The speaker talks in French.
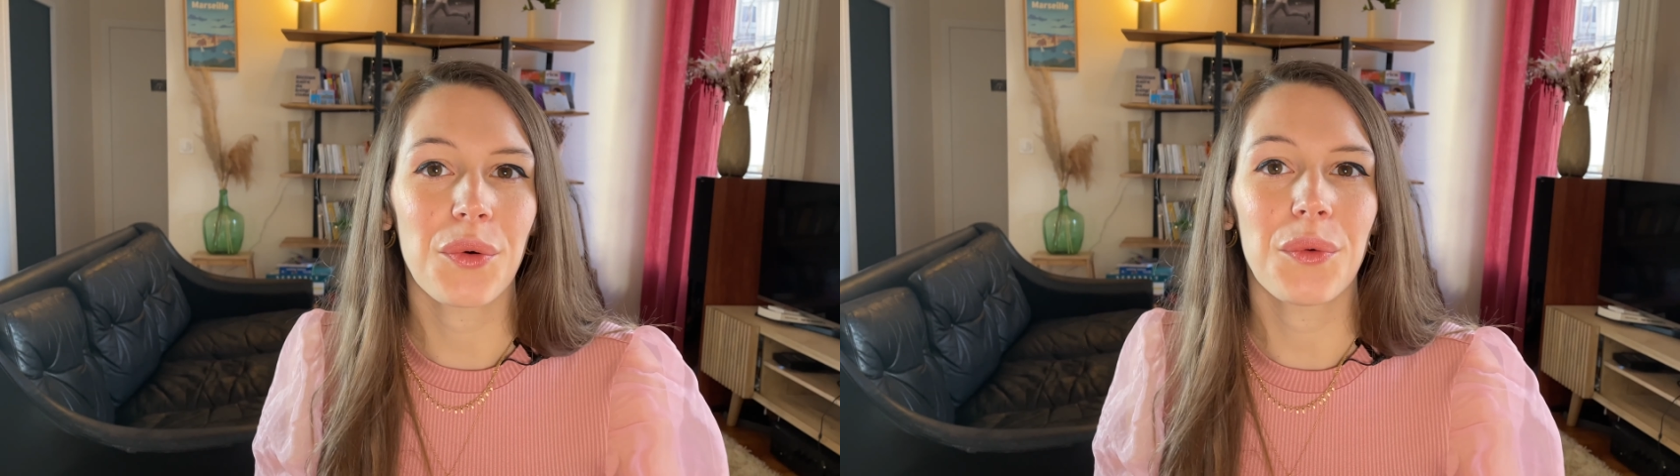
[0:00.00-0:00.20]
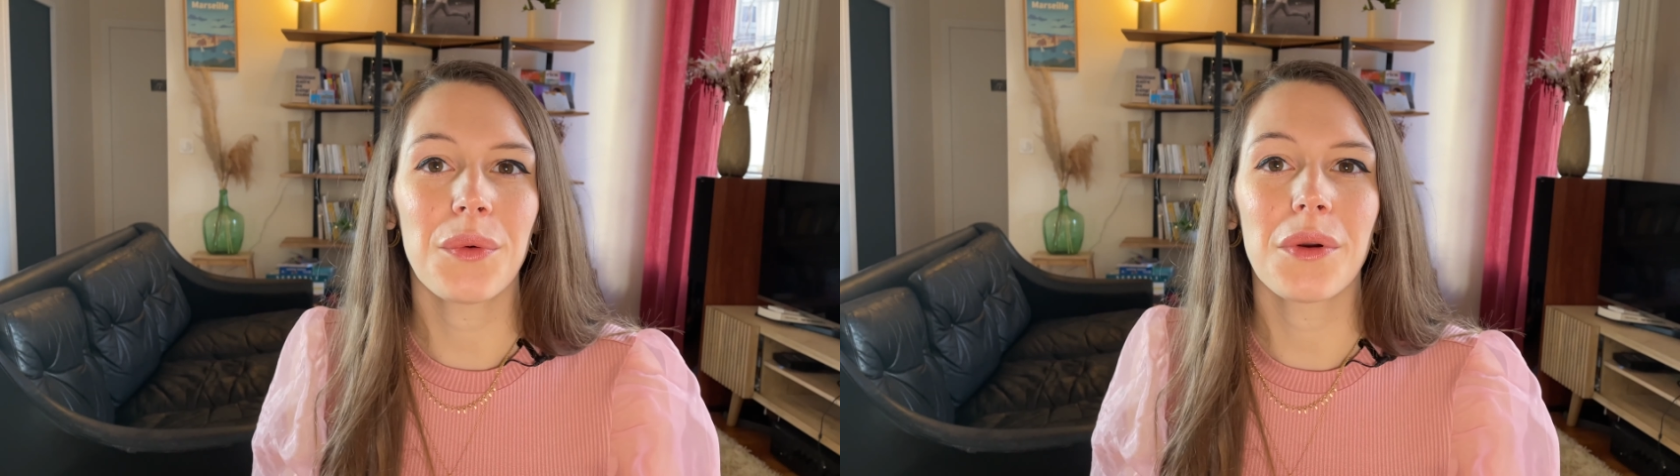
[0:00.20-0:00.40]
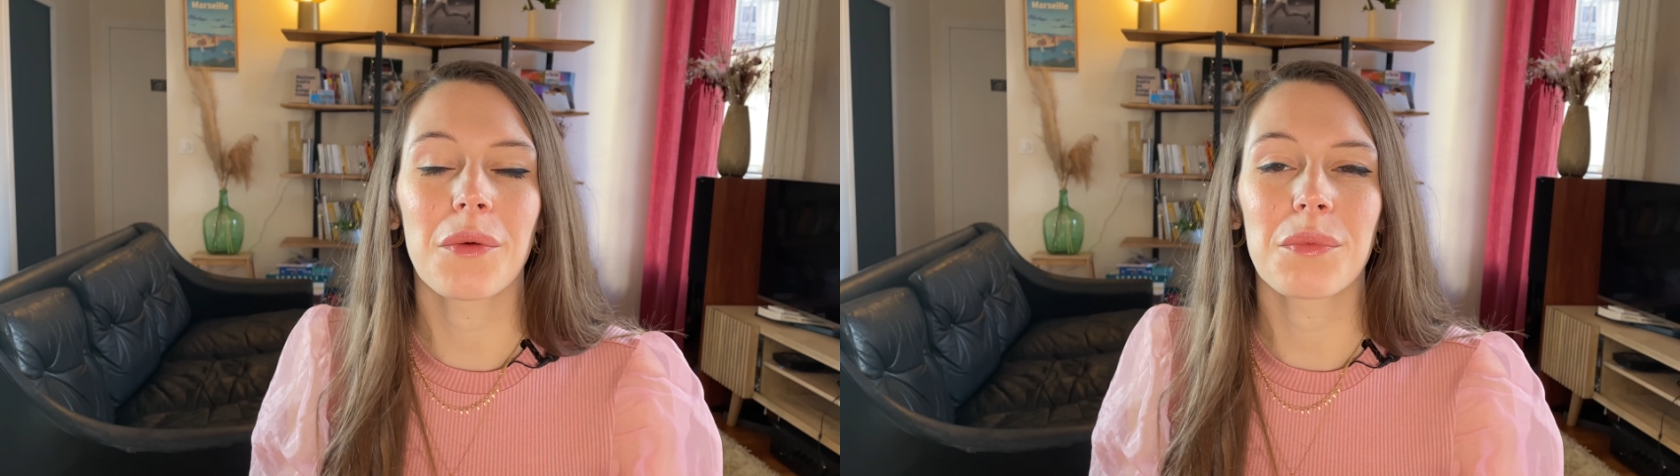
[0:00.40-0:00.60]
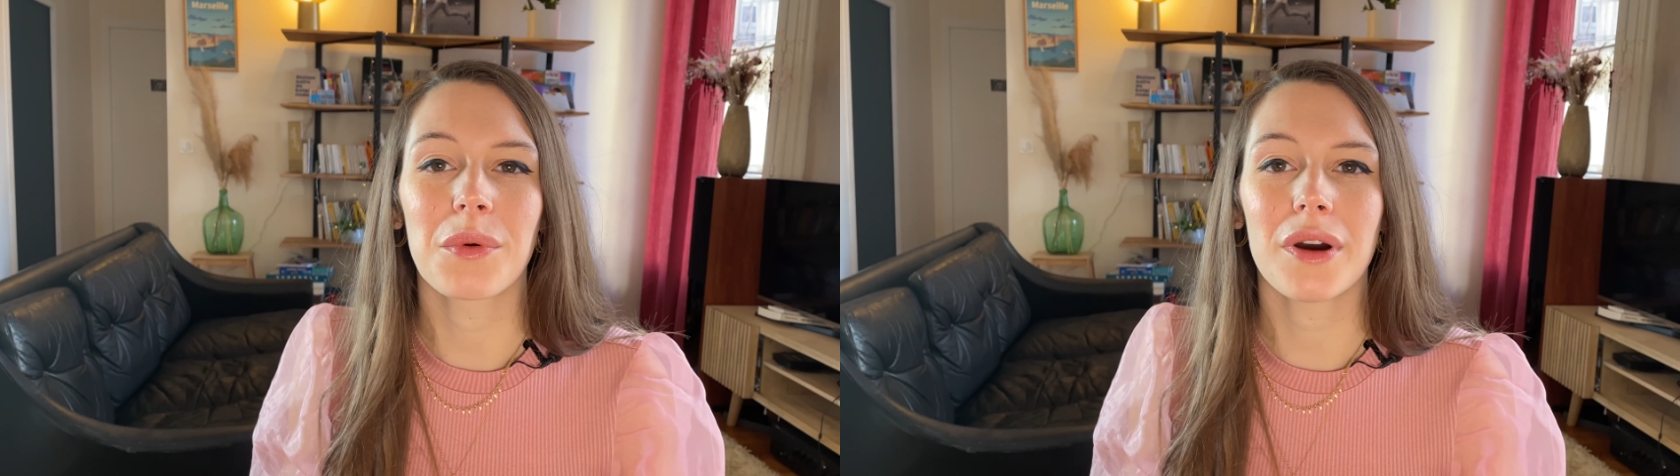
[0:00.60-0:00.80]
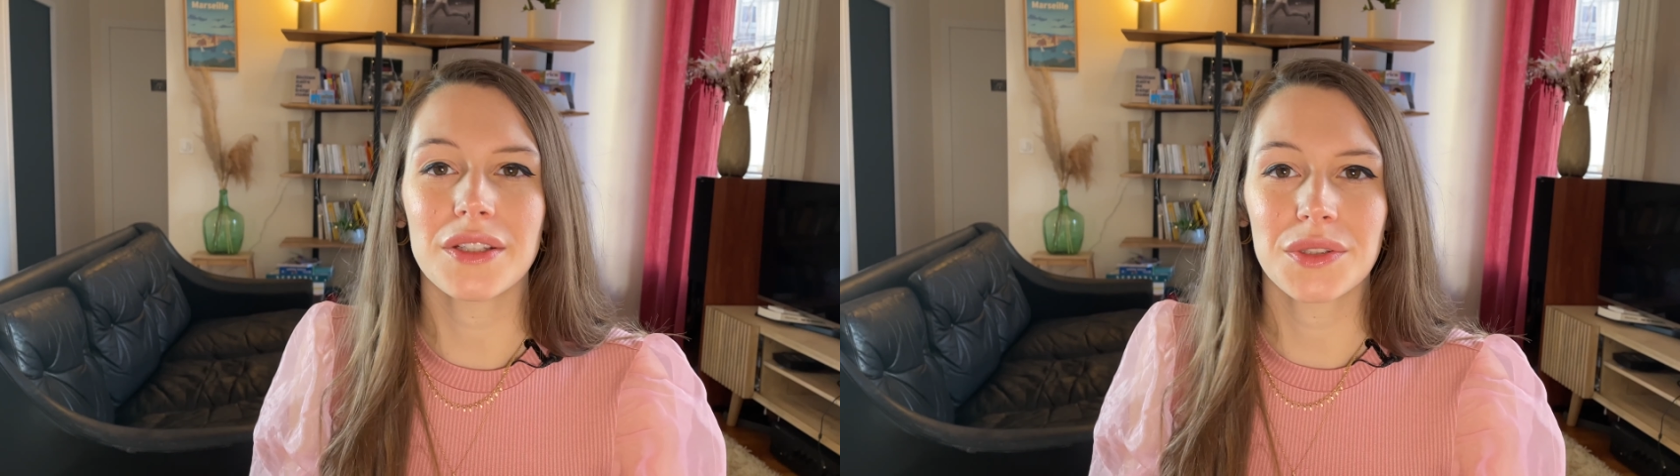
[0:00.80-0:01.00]
on
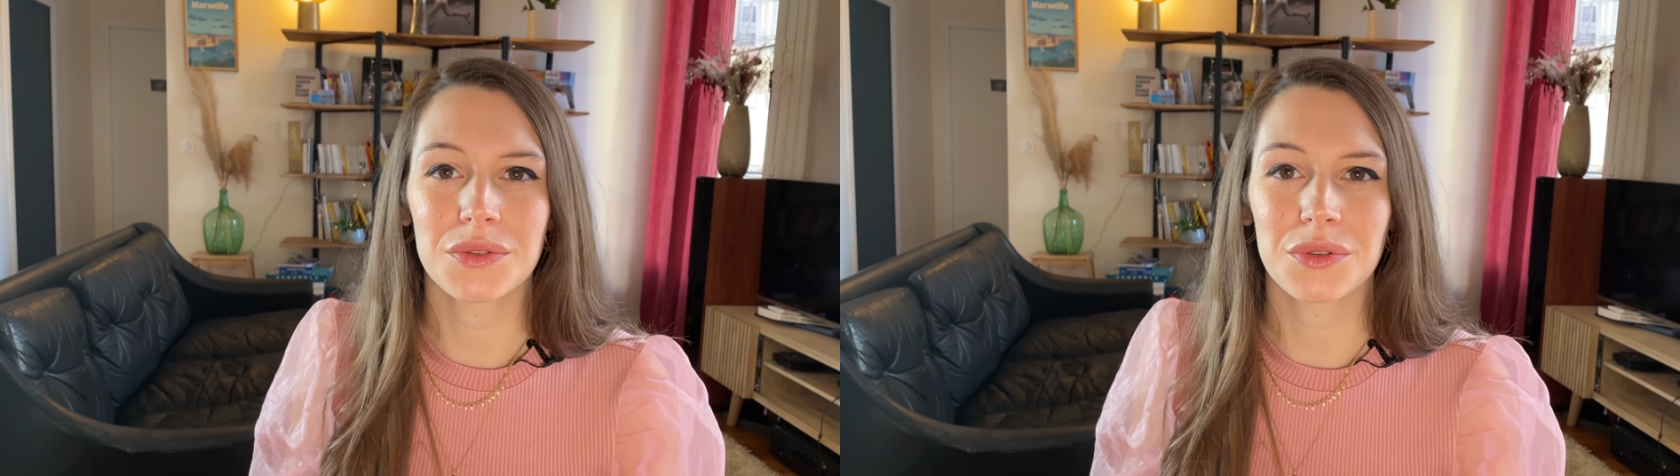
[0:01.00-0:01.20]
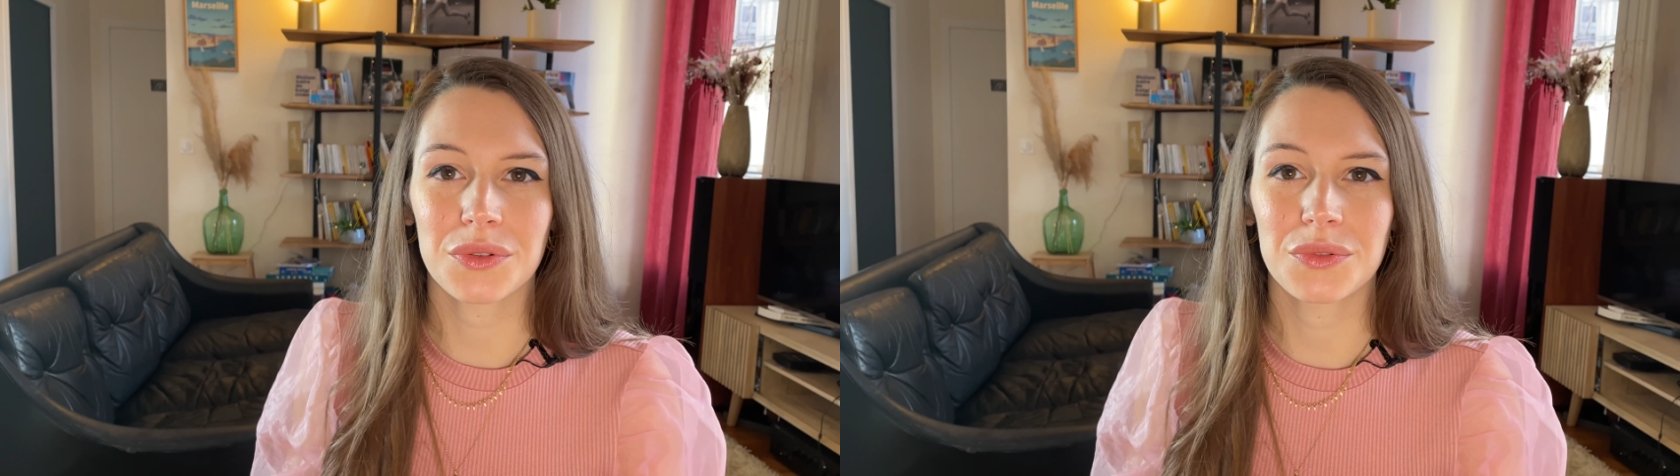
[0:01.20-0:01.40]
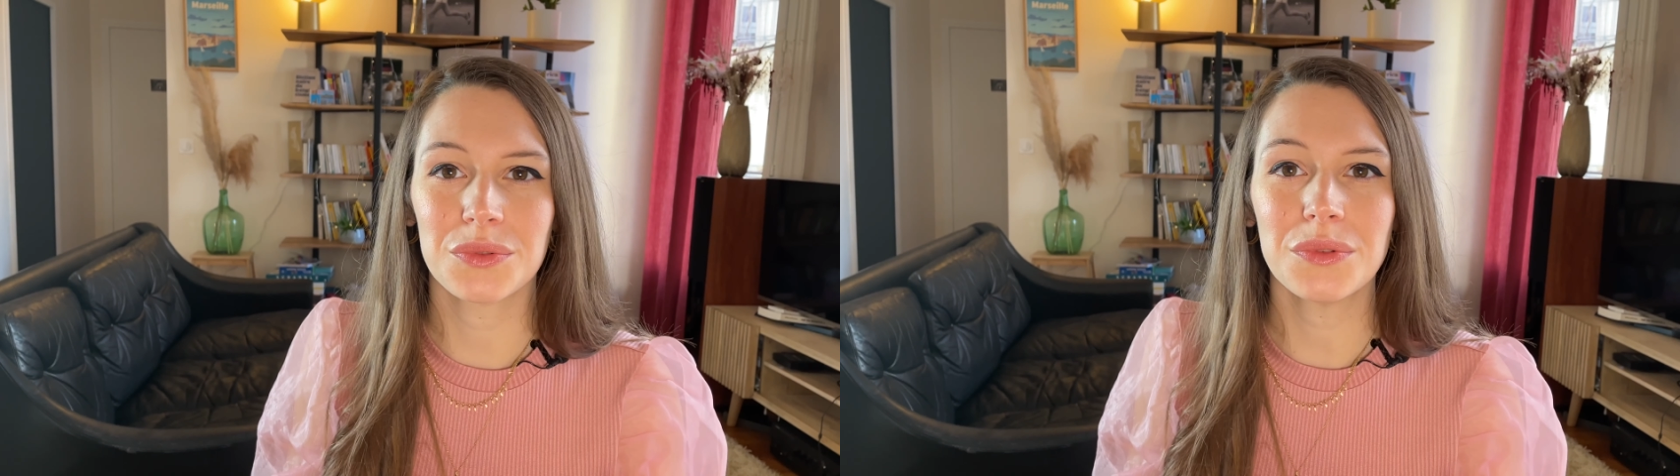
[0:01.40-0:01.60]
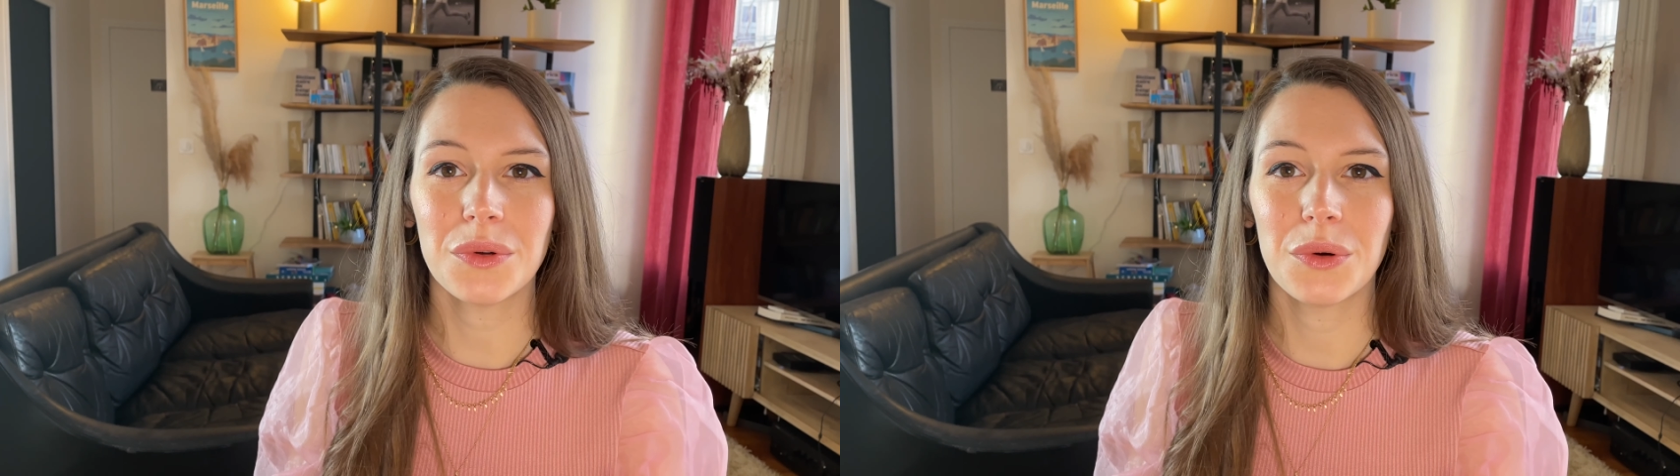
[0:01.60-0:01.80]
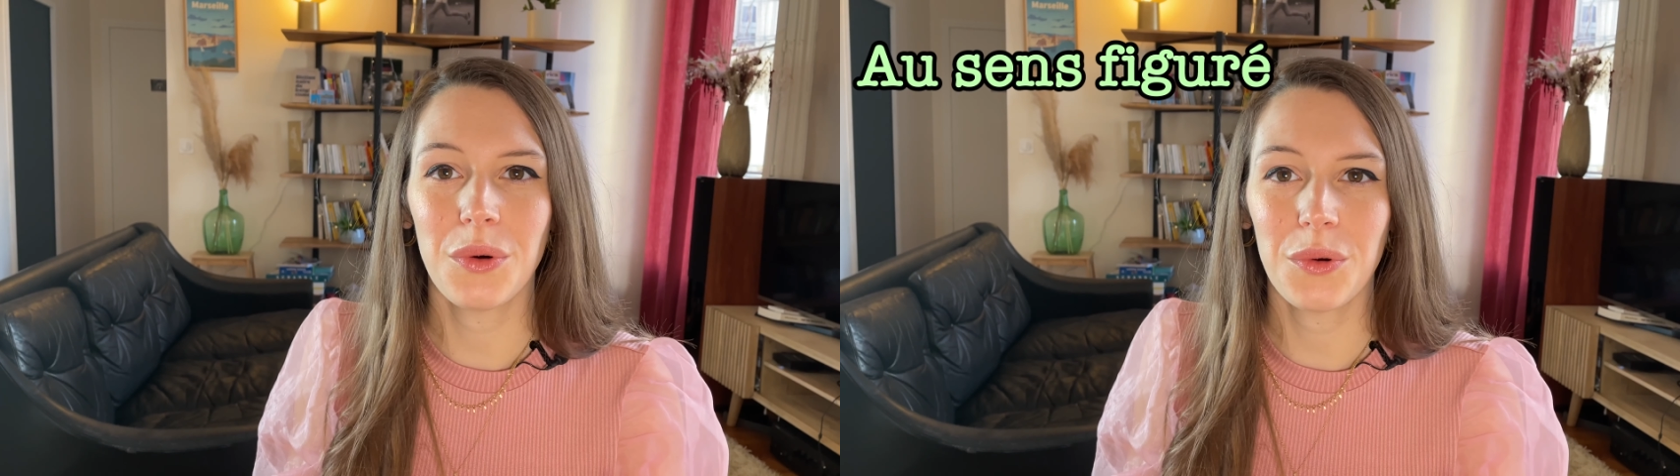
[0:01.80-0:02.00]
l'emploie surtout